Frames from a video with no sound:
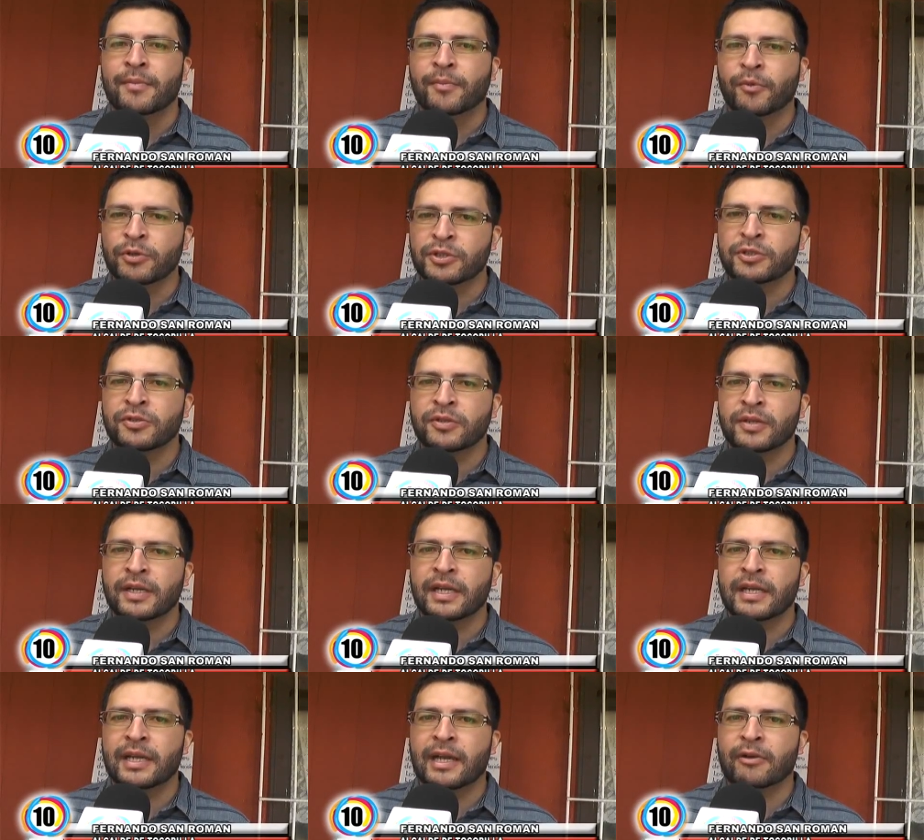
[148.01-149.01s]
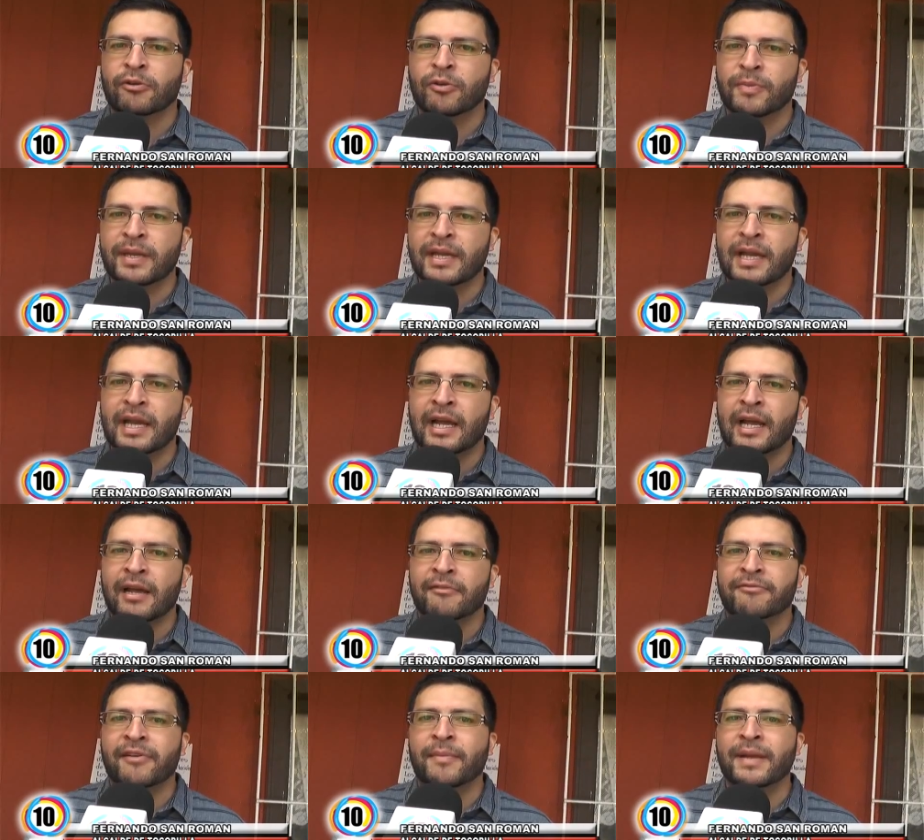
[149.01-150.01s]
mucho en la economía
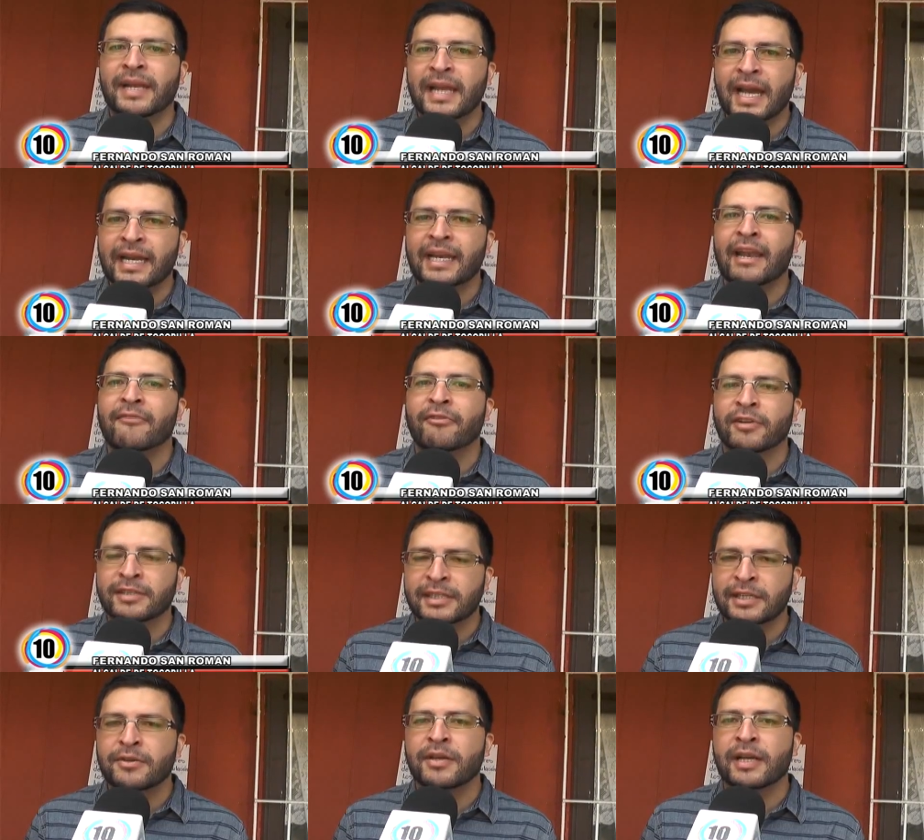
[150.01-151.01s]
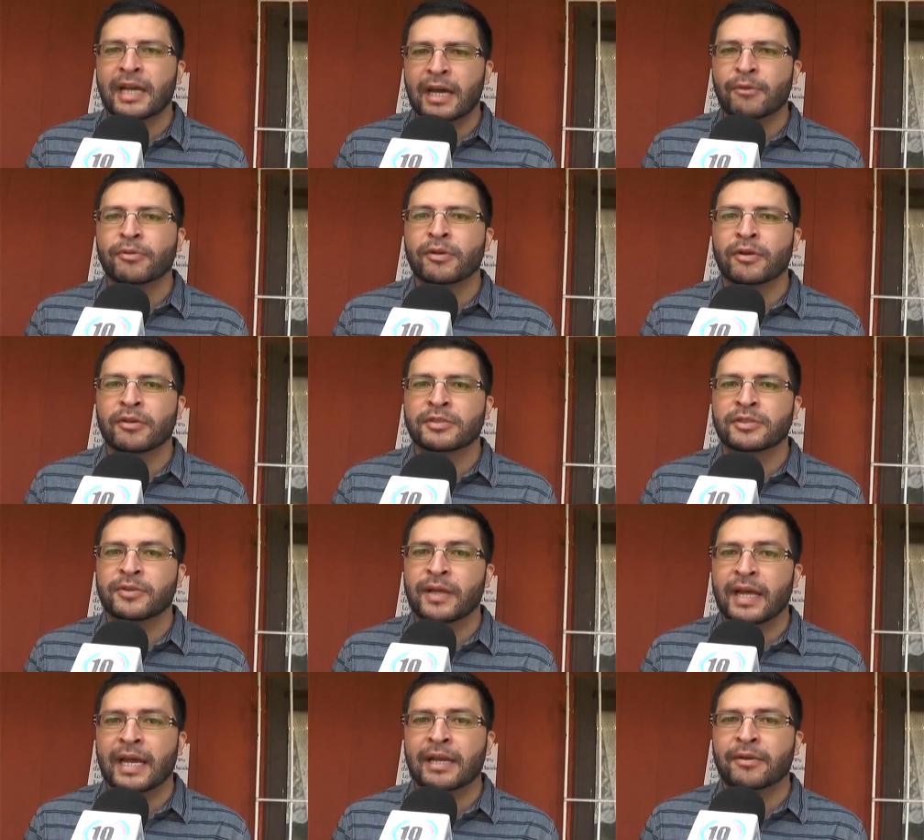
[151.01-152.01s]
familiar, en el bolsillo de cada uno de los
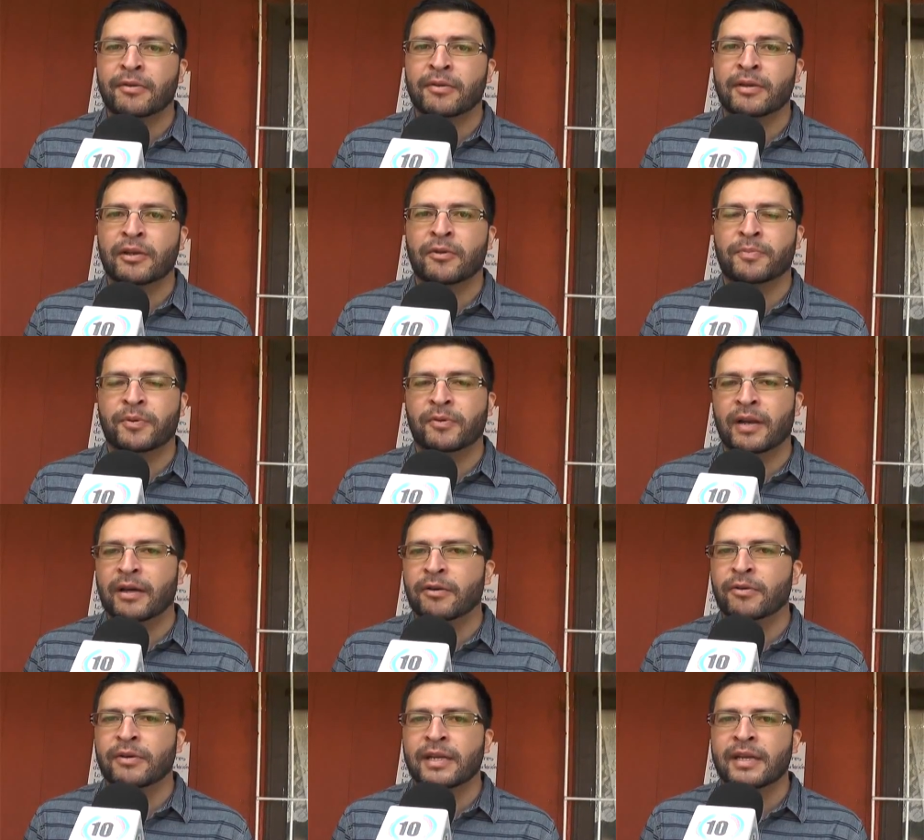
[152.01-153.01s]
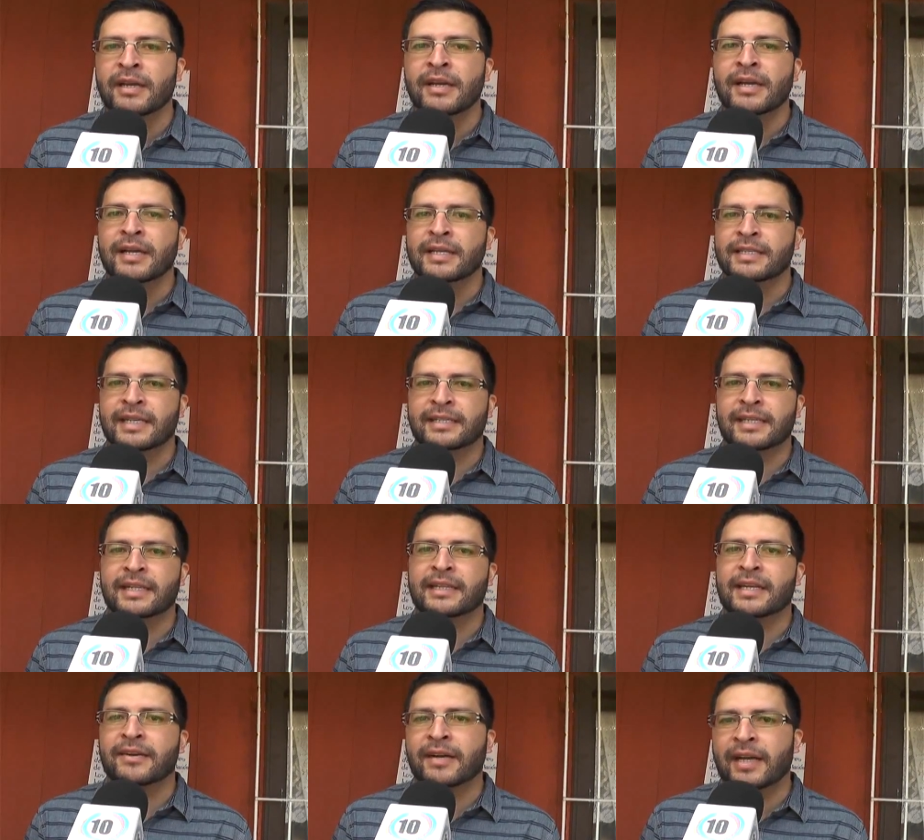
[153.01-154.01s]
ciudadanos, de los pobladores, ya
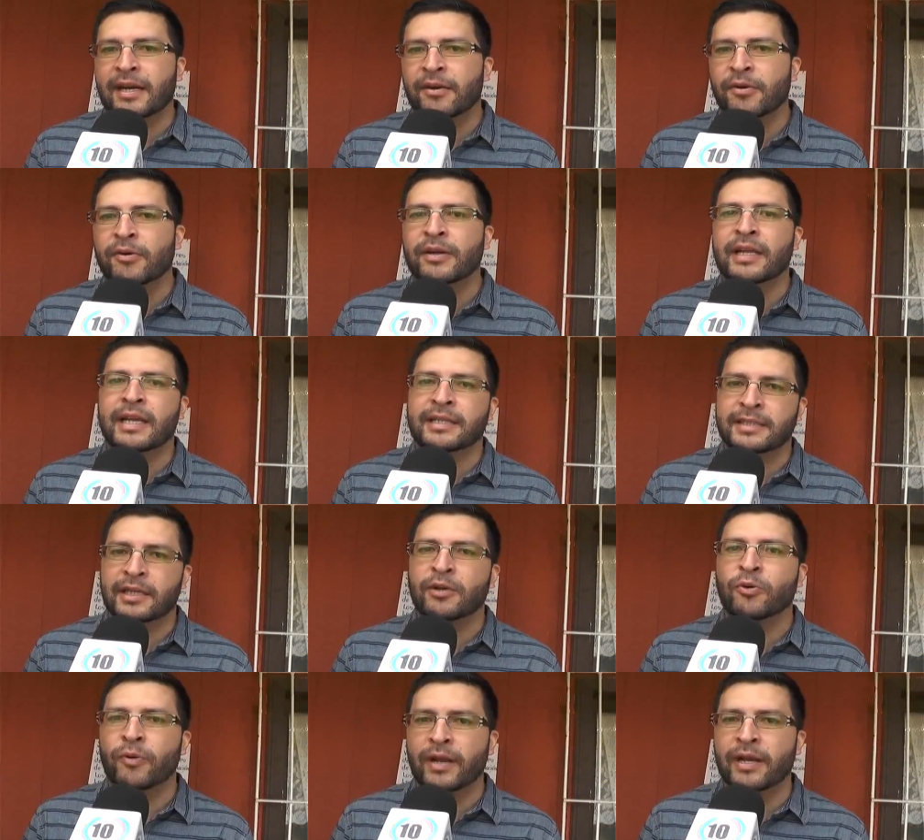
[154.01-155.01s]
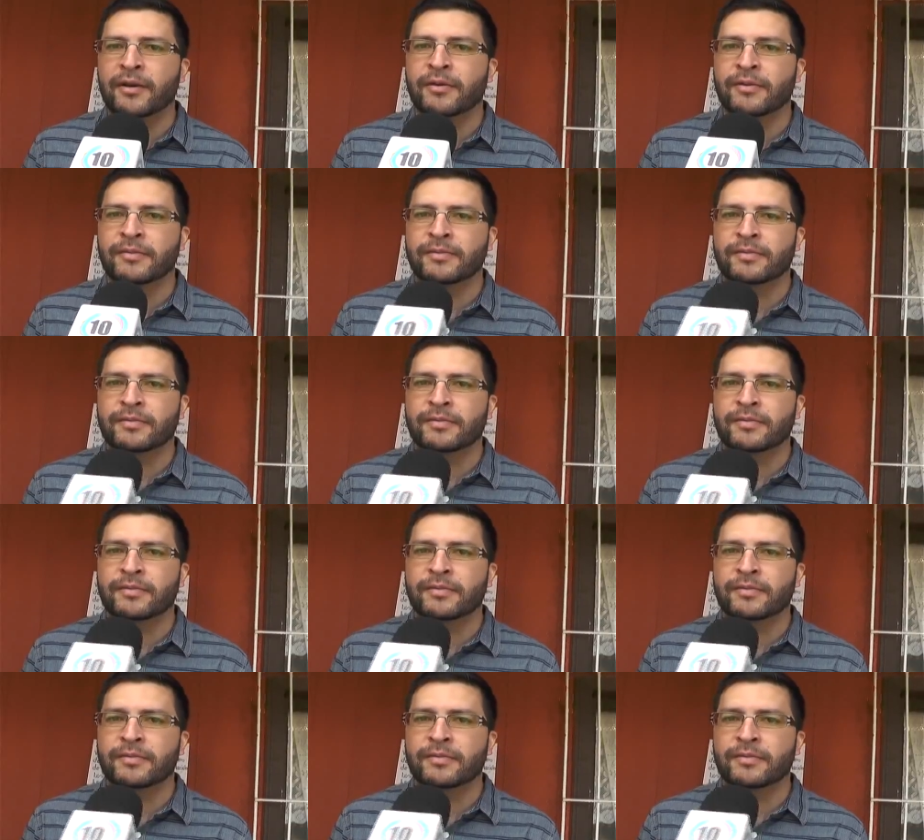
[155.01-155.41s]
sean trabajadores, ya sean jubilados.